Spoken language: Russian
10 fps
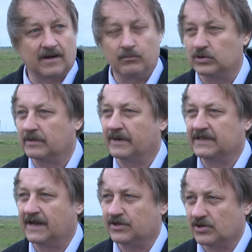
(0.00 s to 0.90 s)
работы
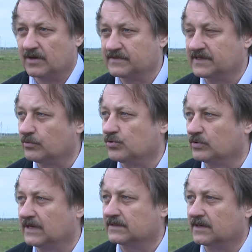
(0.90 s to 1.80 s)
подрядчиком, заключен
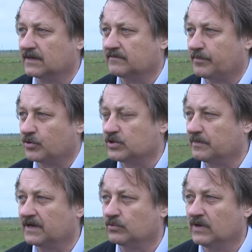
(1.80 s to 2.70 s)
контракт в прошлом
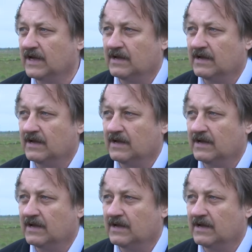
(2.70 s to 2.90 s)
году.